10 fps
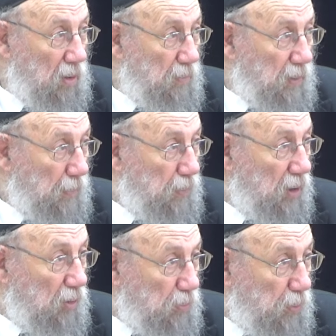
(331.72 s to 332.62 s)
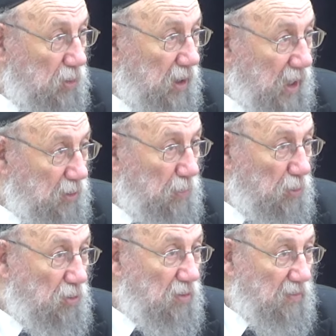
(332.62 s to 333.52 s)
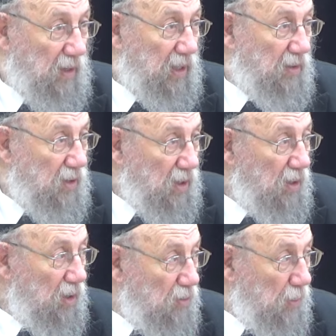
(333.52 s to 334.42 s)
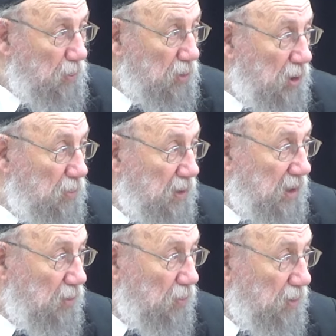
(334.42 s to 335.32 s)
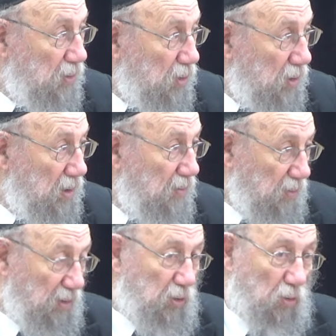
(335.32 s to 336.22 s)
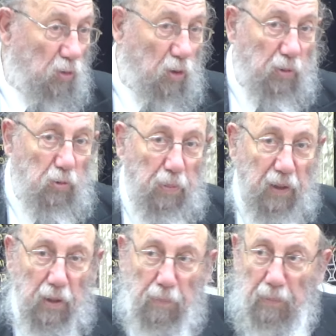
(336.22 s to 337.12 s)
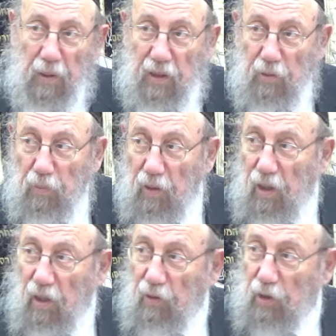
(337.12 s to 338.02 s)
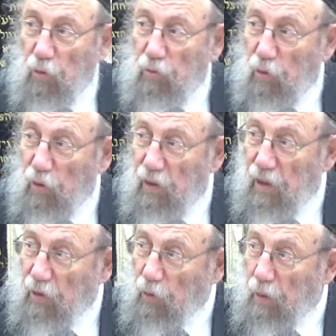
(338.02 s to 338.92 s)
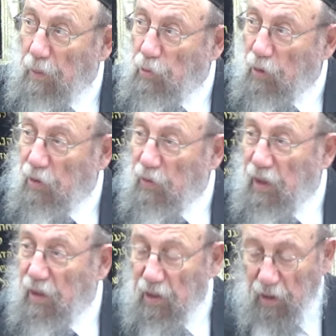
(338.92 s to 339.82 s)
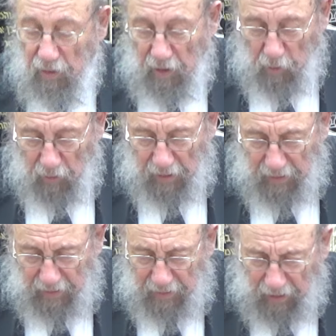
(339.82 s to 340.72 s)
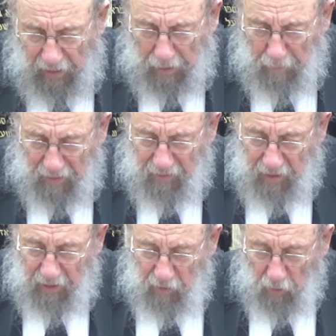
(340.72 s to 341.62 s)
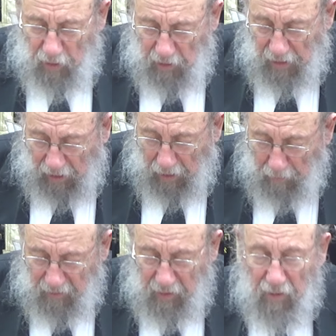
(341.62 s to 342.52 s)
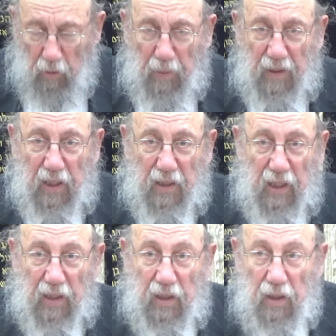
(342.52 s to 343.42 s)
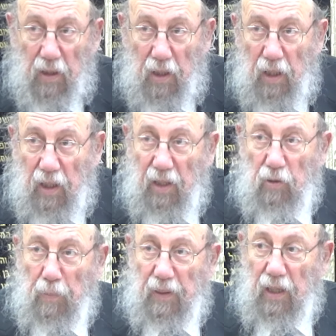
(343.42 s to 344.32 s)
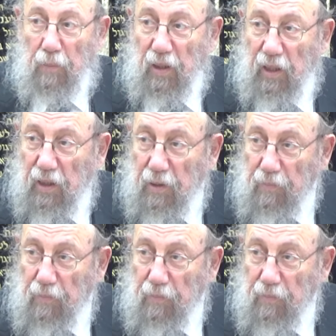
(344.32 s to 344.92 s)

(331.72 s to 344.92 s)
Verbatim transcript: Puis après, il a dû porter l'âne en plus de ses valises, il a porté le petit anon. Parce qu'il faut faire attention comment tu pries, t'as pas bien dit. Attention. Donc la même chose, ils ont dit Ils ont dit Amazé, ils ont dit Amazé, ils n'ont pas dit Aknani. Ils n'ont pas dit Amalek.